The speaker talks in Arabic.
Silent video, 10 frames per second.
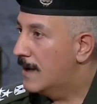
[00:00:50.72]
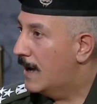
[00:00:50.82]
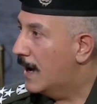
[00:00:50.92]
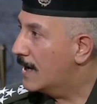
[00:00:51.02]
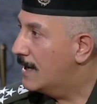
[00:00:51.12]

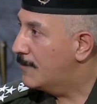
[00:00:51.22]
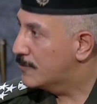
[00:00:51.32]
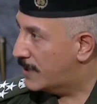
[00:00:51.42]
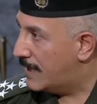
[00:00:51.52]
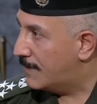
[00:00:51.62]
أغلب
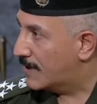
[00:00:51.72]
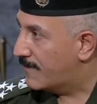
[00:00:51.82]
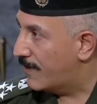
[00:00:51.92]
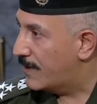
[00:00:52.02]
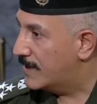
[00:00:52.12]
وجنابك
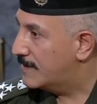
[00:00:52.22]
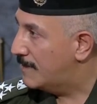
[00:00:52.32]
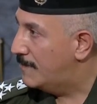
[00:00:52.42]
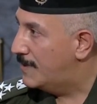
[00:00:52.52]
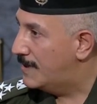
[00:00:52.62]
تفضلت
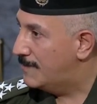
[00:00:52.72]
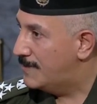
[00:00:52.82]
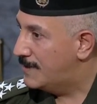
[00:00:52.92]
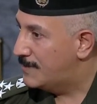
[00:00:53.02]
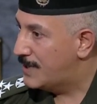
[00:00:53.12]

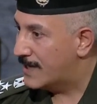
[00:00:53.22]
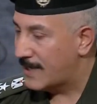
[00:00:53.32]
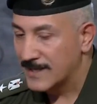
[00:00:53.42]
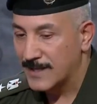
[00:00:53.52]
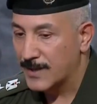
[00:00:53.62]
ببداية
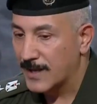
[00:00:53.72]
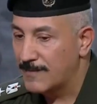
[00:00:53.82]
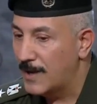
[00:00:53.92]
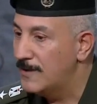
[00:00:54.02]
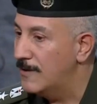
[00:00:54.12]
حديثك
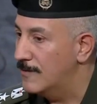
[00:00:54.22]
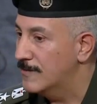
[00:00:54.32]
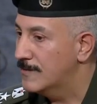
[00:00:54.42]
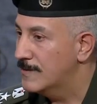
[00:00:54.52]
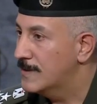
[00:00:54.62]
بأنه
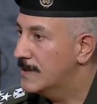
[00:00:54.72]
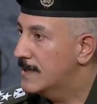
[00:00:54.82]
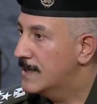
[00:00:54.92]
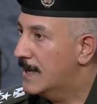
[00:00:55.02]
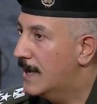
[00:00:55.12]

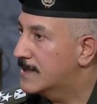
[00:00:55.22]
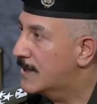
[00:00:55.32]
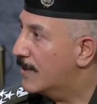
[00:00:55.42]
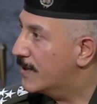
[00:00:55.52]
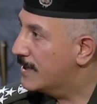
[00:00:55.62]

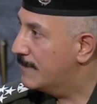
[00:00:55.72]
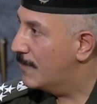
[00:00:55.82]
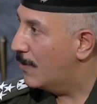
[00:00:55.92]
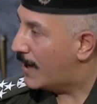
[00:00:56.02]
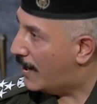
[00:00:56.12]
التنظيم
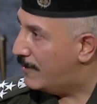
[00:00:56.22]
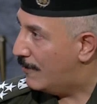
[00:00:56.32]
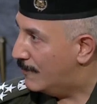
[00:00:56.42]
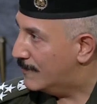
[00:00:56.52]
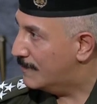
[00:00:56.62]

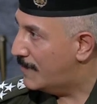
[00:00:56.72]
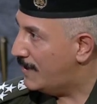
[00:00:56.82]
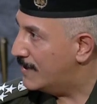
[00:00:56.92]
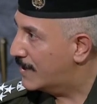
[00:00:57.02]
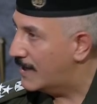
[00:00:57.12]
وكأنه بيع
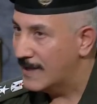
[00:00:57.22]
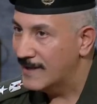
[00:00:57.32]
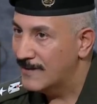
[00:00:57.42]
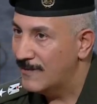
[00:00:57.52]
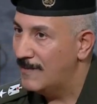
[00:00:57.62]
الكلى
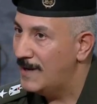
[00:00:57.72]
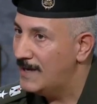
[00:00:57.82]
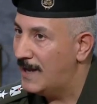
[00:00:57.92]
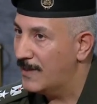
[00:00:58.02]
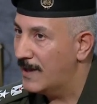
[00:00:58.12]
وبيع
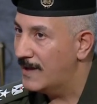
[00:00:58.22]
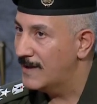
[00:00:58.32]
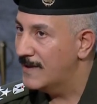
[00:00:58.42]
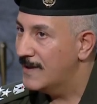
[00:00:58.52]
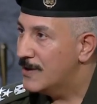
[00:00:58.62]
الأعضاء
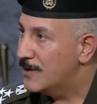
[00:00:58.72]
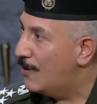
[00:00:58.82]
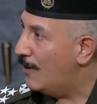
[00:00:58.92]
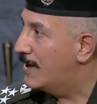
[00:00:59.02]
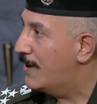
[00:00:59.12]

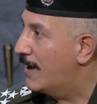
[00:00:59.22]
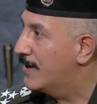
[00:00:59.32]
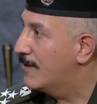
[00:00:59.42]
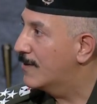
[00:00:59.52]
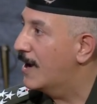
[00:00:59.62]
يعلن
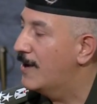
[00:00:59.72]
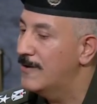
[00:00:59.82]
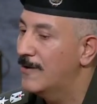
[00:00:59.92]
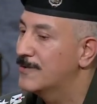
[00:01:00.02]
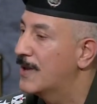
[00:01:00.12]
عنه
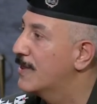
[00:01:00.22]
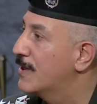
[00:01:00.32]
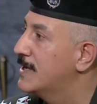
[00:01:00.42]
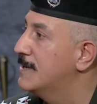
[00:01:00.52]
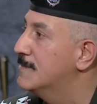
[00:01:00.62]
وكأنه
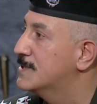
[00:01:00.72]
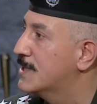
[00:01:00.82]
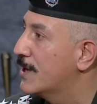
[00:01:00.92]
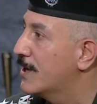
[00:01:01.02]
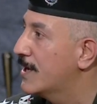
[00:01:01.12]
تنظيم سري